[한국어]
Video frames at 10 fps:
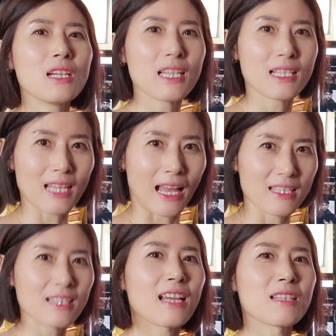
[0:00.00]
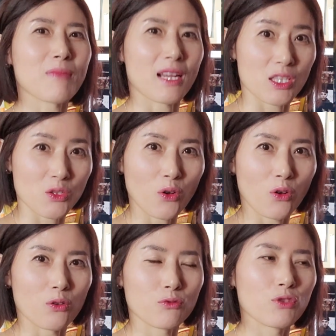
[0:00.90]
들리지 않는다는
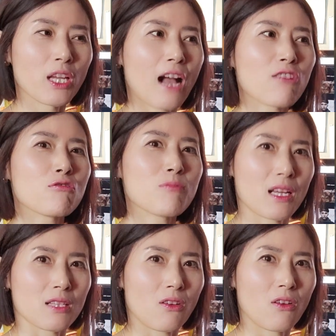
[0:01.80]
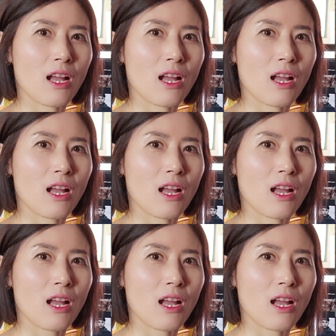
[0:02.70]
말이죠. 우리 한국말에서.